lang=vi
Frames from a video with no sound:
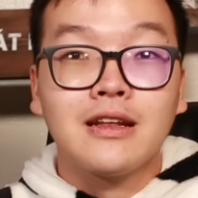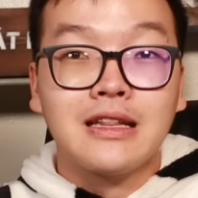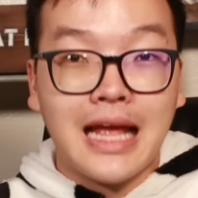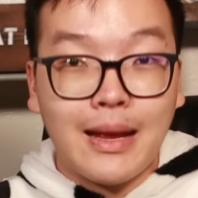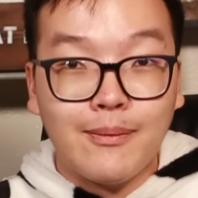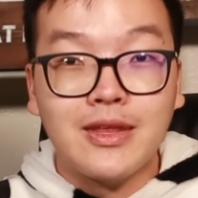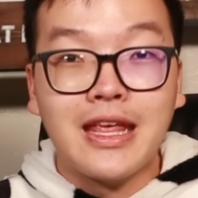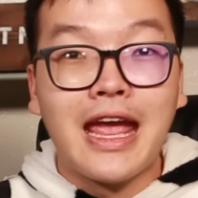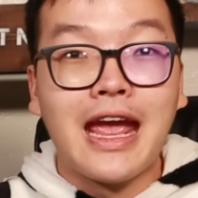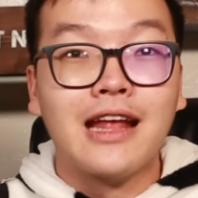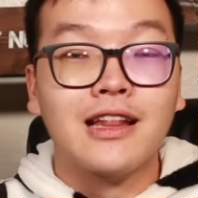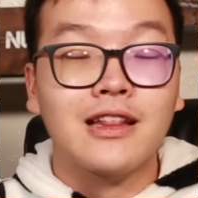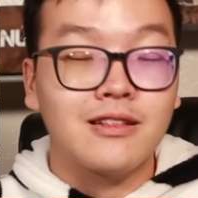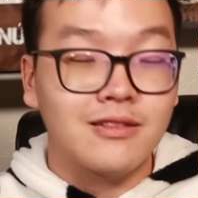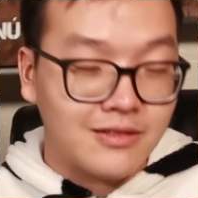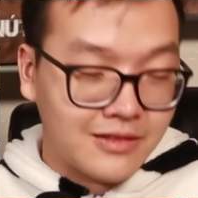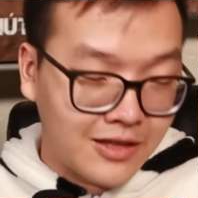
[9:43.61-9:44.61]
tham gia
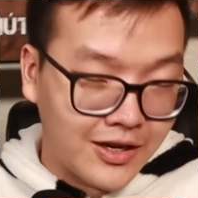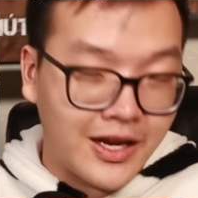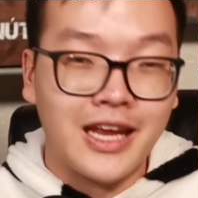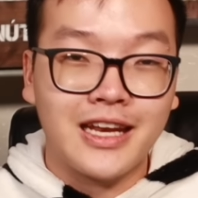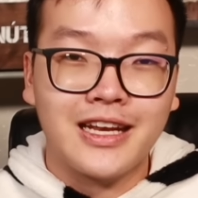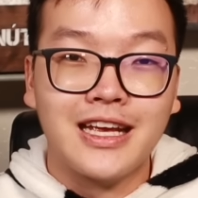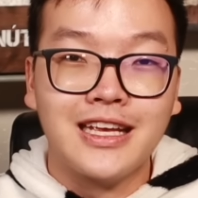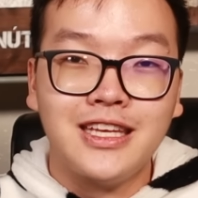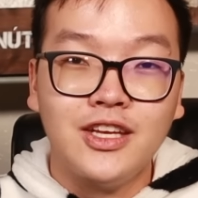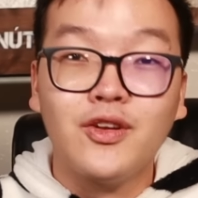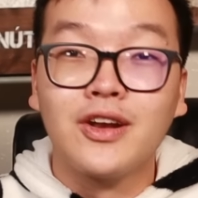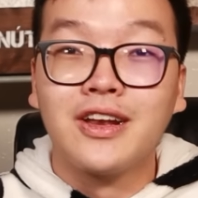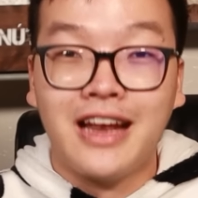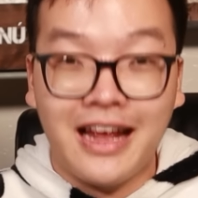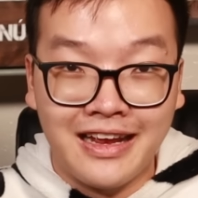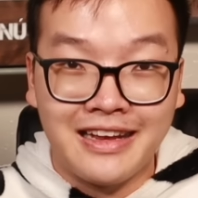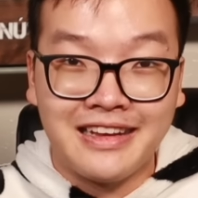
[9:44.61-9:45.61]
thực hiện cái chiến
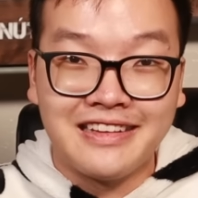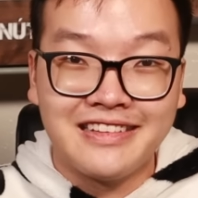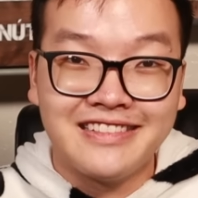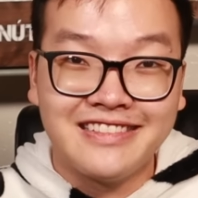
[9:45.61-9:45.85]
thuật này